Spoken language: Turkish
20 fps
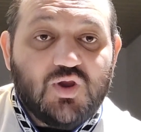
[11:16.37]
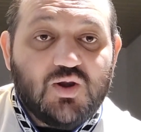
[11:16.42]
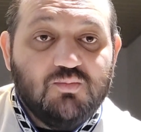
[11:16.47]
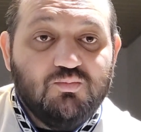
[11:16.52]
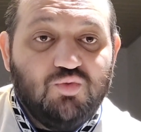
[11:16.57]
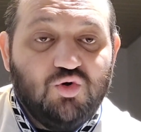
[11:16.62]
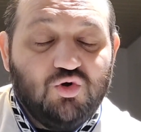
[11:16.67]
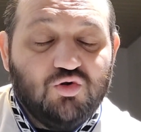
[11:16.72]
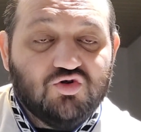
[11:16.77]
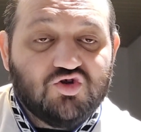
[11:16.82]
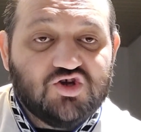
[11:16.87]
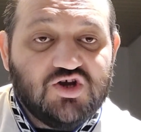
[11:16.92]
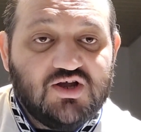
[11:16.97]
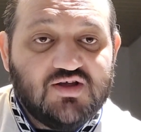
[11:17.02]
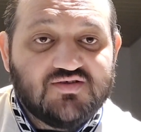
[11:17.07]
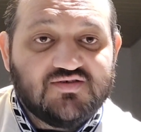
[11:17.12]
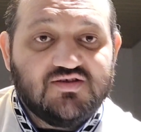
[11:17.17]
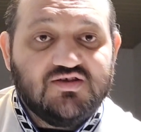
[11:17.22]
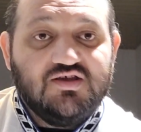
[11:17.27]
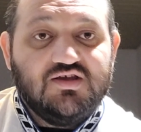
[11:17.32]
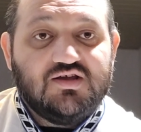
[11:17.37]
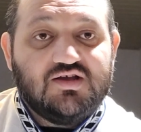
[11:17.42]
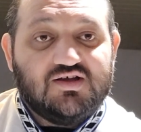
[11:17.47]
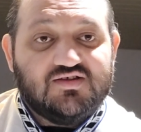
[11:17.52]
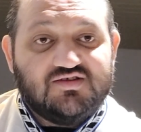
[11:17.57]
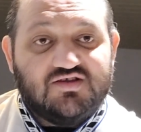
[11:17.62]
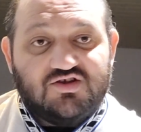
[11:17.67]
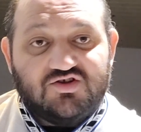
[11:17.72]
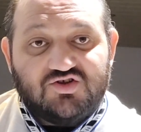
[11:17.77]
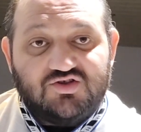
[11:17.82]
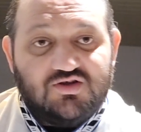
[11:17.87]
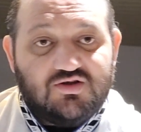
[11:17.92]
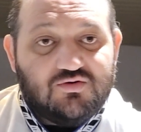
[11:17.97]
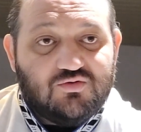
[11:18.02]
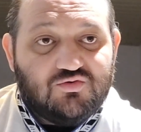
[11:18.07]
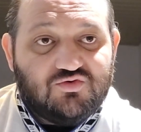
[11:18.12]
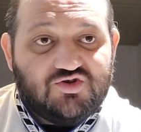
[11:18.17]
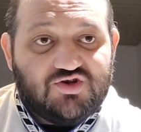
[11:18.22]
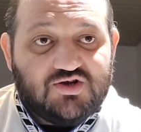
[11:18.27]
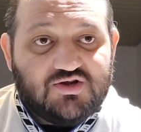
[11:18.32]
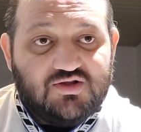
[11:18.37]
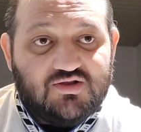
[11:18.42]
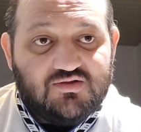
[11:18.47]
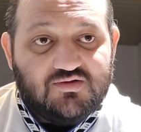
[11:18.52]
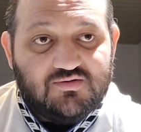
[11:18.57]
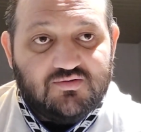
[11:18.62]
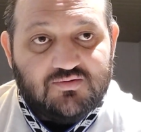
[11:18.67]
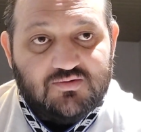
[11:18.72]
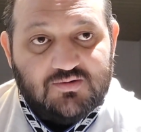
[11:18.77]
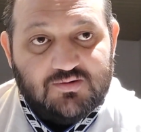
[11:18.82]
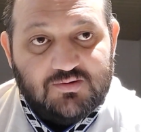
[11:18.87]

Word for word: bol şans, iyi kazançlar, hoşçakalın.